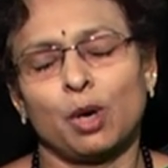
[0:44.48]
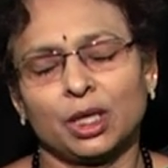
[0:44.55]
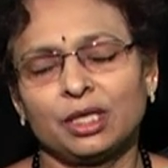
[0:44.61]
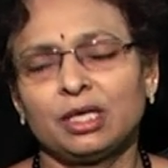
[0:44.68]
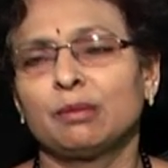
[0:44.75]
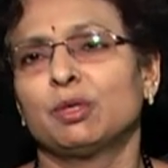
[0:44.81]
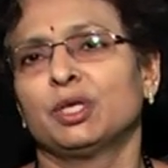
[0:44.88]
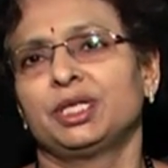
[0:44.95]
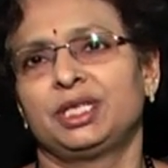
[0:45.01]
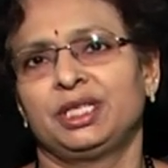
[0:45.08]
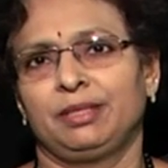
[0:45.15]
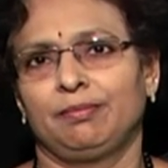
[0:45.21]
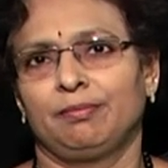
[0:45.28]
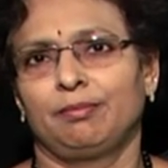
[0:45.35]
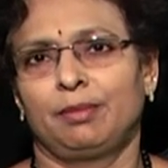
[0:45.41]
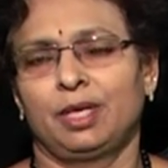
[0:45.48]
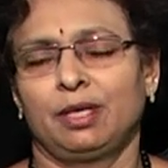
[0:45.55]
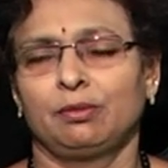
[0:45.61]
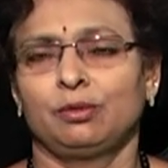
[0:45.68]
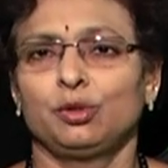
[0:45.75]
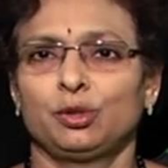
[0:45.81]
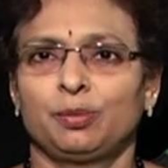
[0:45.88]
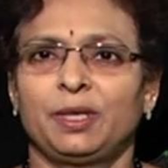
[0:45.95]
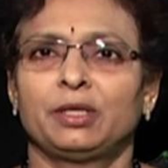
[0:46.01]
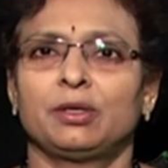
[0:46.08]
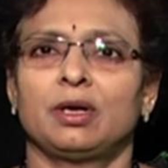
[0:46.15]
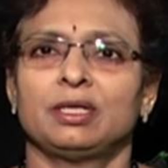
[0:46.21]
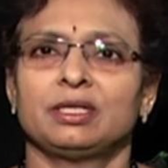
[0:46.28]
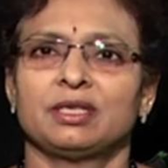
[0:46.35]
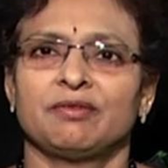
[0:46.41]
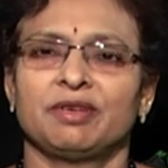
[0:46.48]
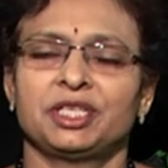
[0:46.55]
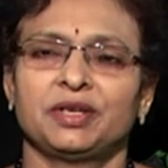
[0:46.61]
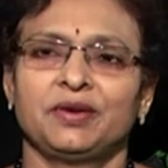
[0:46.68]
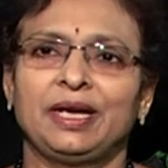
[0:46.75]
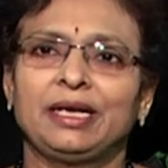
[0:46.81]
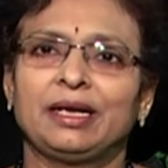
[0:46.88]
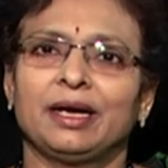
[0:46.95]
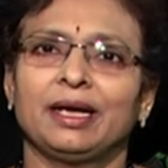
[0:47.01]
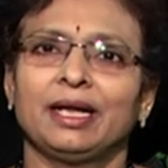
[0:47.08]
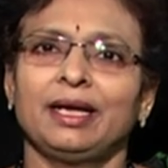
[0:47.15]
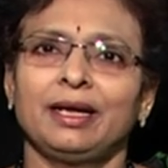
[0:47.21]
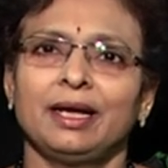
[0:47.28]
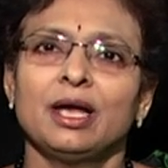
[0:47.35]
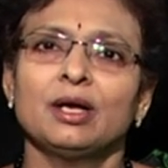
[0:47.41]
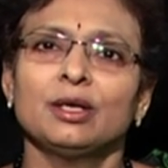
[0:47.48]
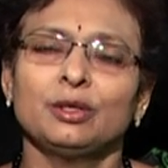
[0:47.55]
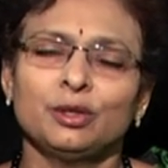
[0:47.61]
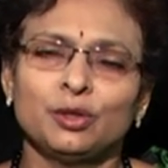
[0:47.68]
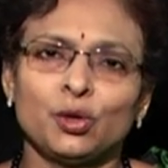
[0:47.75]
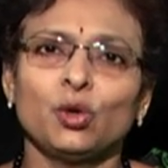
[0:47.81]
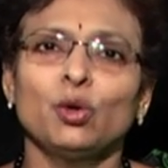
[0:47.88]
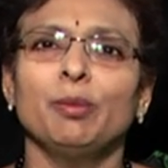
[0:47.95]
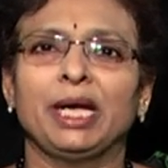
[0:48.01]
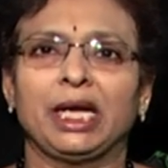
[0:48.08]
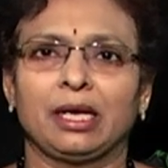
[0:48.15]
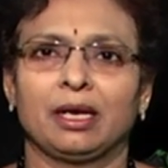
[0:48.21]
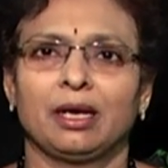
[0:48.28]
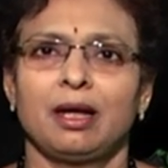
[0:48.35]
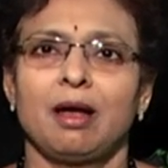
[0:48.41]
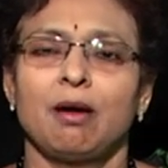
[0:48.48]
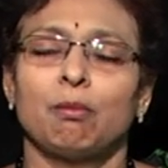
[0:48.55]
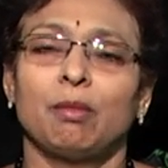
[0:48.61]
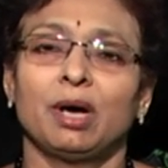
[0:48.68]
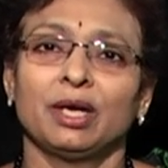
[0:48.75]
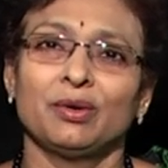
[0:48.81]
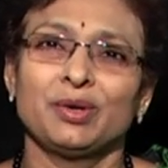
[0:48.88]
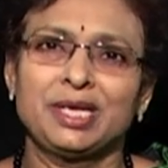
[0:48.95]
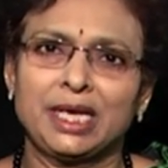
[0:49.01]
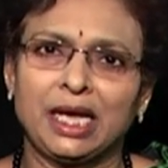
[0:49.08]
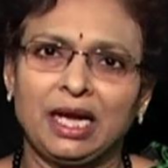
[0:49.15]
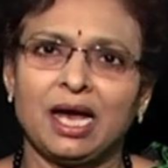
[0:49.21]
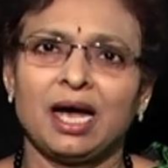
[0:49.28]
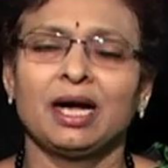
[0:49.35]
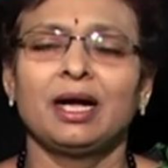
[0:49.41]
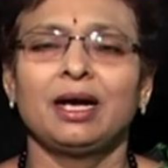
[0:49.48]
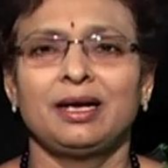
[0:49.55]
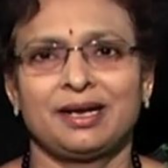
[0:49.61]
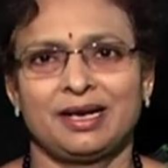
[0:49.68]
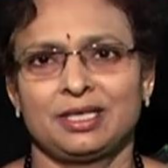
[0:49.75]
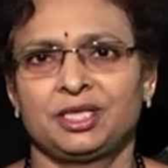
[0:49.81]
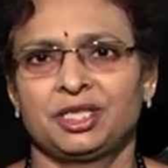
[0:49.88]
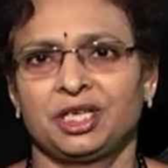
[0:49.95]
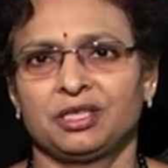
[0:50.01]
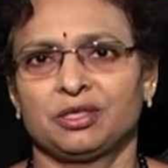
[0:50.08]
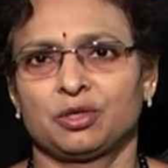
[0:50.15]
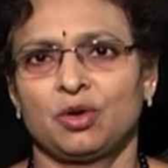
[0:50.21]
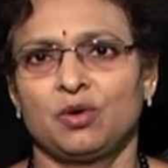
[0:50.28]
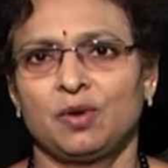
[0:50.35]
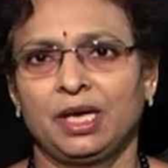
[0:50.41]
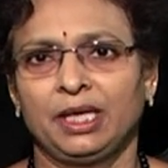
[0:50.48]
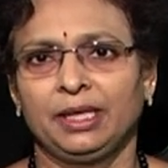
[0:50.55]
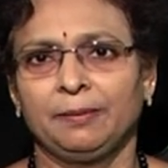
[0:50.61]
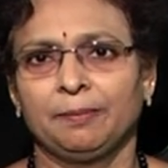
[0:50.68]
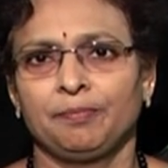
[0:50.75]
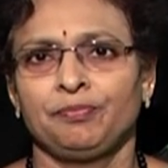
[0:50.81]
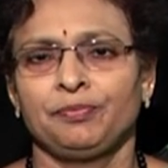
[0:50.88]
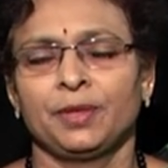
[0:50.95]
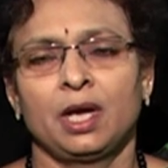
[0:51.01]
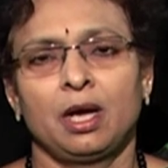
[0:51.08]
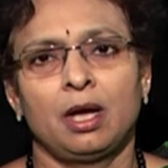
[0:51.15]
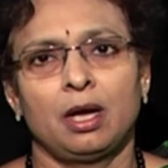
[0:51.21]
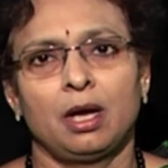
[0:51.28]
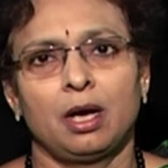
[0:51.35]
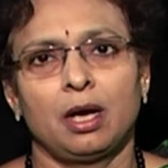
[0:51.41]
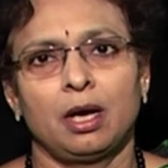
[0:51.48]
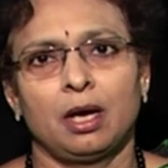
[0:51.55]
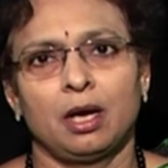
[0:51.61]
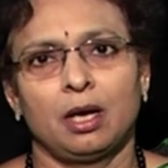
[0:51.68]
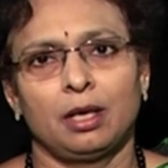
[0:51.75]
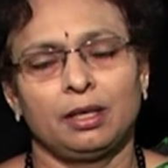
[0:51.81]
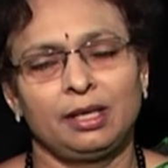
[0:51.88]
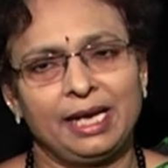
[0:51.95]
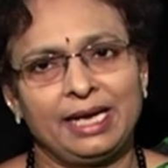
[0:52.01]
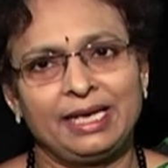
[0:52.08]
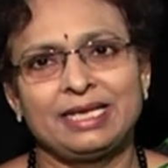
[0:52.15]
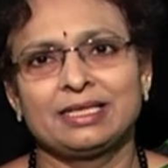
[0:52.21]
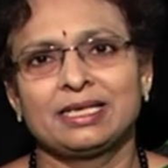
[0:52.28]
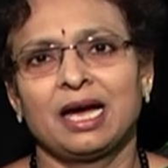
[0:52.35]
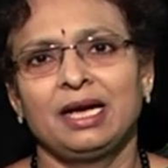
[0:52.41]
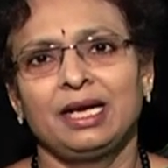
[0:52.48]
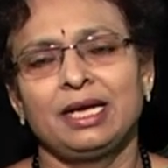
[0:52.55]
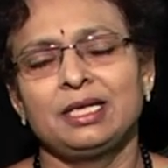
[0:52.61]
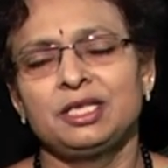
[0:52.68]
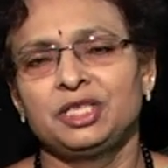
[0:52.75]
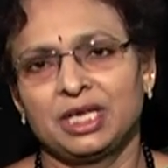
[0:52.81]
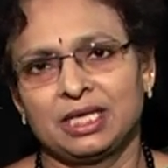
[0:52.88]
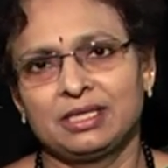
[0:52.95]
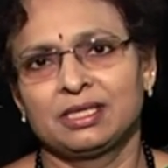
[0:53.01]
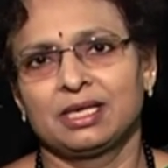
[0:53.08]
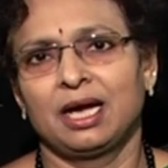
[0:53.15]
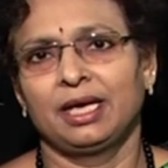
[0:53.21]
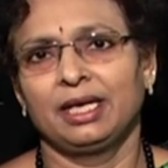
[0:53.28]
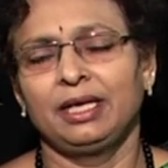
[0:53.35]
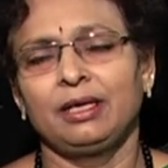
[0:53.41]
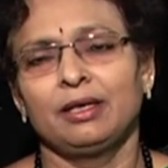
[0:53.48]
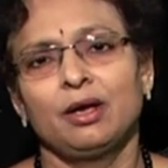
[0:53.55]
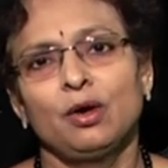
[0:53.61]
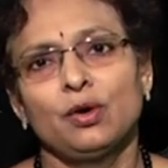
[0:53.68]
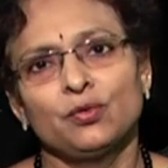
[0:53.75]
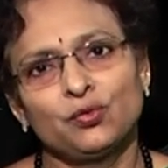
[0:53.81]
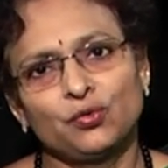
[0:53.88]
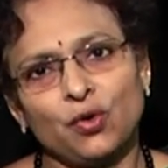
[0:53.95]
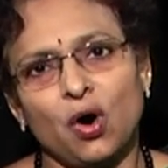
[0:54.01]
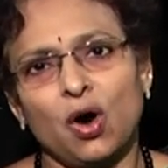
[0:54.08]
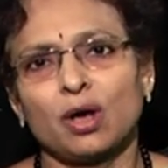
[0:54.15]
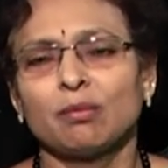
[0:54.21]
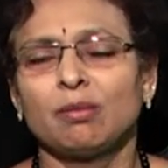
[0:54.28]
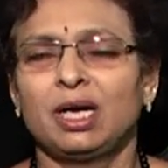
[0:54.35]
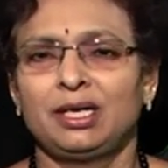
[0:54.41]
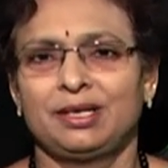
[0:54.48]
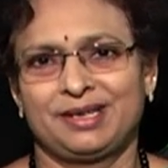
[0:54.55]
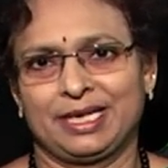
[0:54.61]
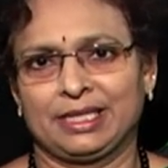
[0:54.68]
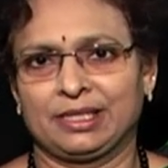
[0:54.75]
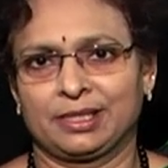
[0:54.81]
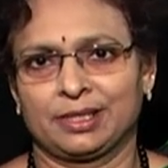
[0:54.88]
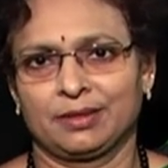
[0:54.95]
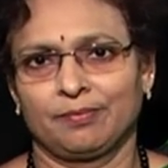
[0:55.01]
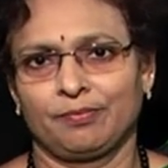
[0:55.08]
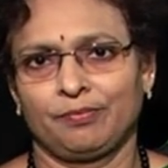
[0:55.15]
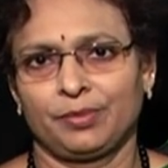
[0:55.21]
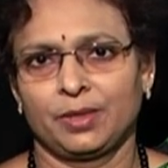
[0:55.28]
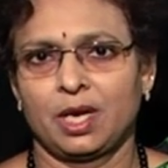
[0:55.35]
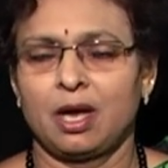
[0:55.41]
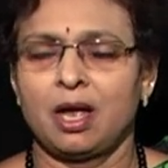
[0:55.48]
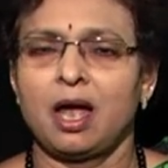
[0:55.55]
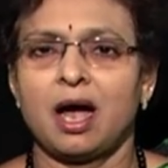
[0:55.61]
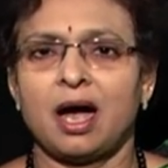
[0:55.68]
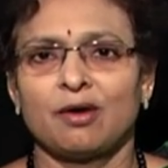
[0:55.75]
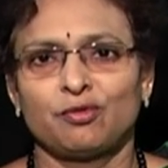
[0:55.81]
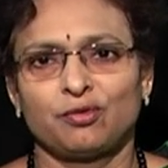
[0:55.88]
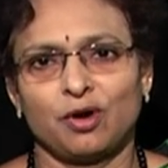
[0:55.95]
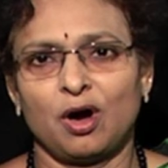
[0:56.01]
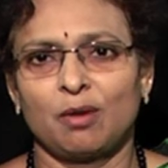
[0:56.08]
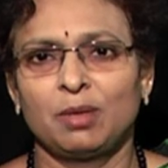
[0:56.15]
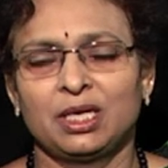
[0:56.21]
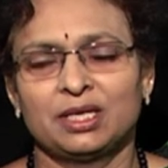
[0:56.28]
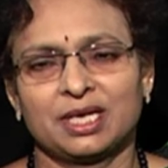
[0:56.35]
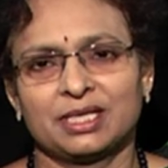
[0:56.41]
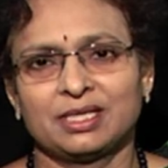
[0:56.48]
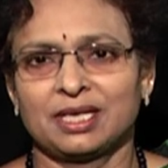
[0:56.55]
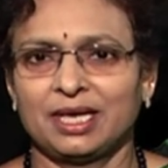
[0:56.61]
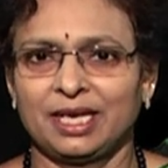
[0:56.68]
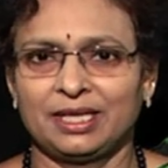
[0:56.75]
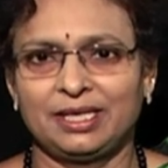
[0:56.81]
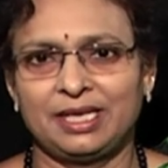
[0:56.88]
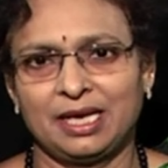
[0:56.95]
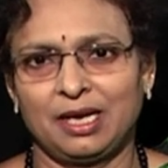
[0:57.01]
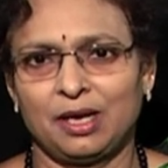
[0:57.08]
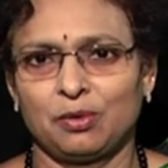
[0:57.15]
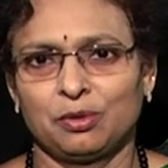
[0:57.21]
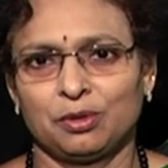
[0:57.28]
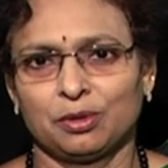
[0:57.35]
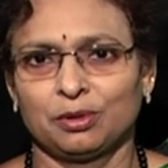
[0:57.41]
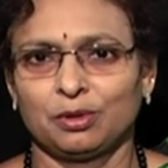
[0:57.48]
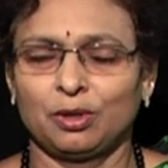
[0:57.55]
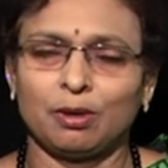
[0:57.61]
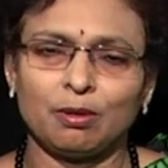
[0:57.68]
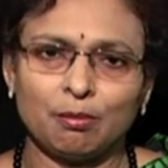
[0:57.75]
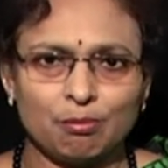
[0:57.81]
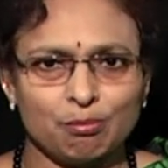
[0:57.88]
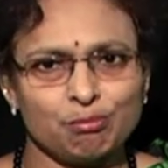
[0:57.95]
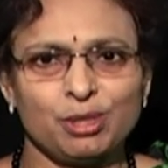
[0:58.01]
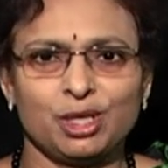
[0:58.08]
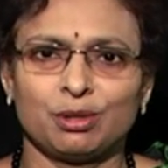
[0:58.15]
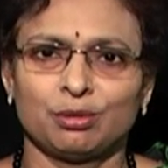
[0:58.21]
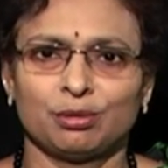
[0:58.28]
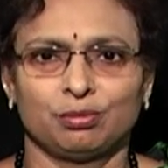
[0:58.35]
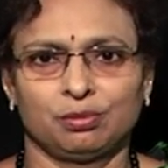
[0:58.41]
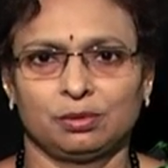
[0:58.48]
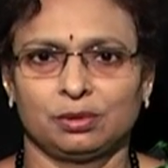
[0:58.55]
మొట్టమొదటి మనం గుర్తుపెట్టుకోవాల్సిన విషయం ఏంటంటే గ్రూమింగ్ మనం ఎలాగ డ్రెస్ చేసుకోవాలి లేడీస్ కానీ జెంట్స్ కానీ ఫార్మల్ డ్రెస్ ఆ ఫార్మల్ డ్రెస్ అనేది ఎలా ఉంటుందో మీరు